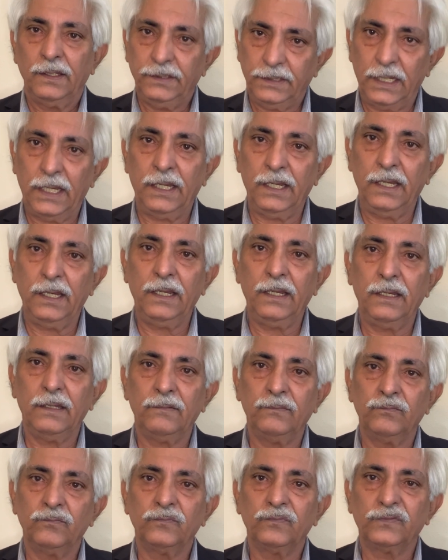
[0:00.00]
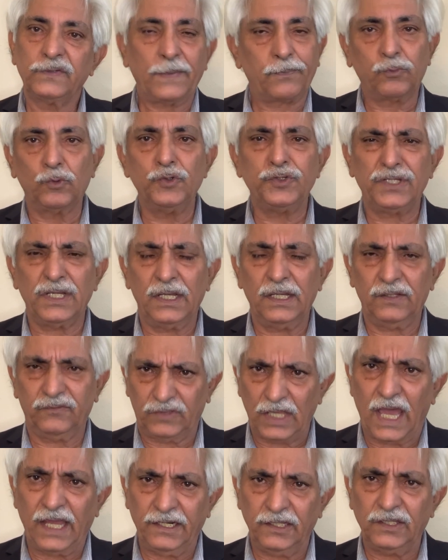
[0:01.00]
यही सब कुछ है
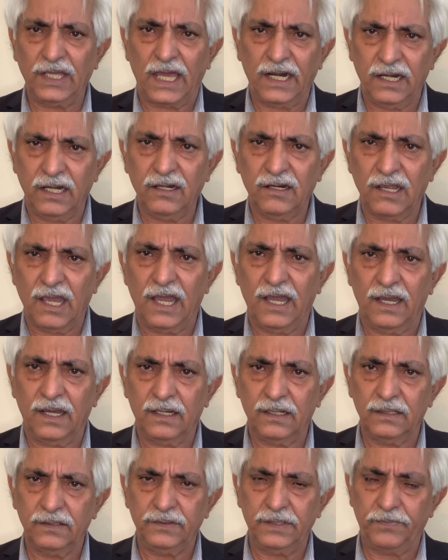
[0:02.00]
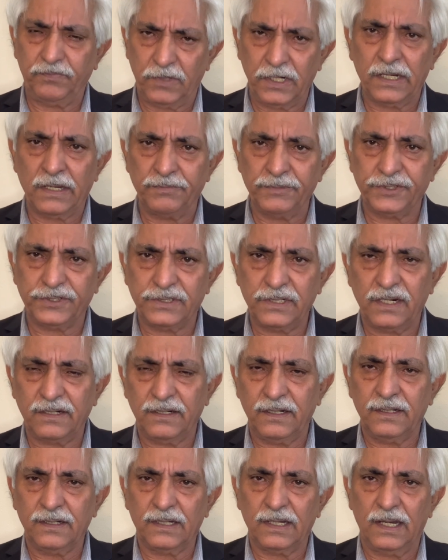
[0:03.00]
थानेदार इनका डिप्टी कमिश्नर
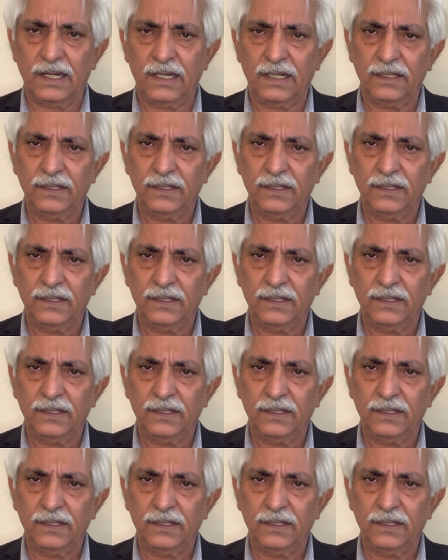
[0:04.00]
इनका